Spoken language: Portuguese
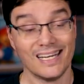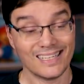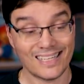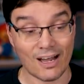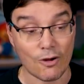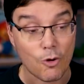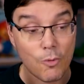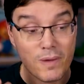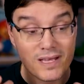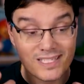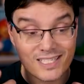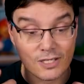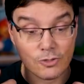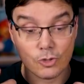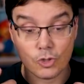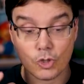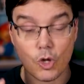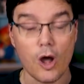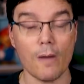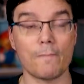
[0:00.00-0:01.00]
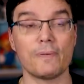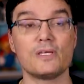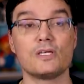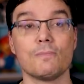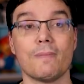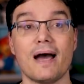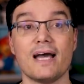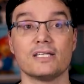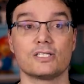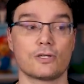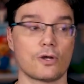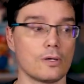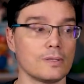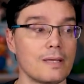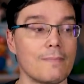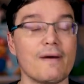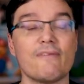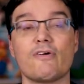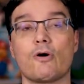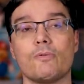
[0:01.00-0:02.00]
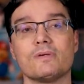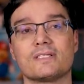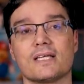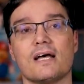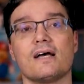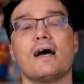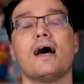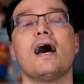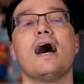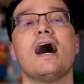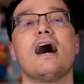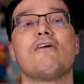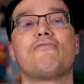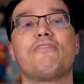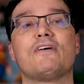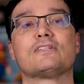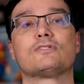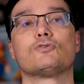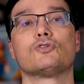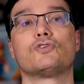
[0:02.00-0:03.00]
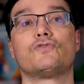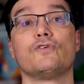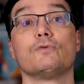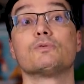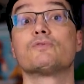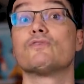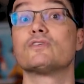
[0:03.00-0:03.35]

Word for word: Tá começando top demais, ainda mais vai começar a fase dos filmes,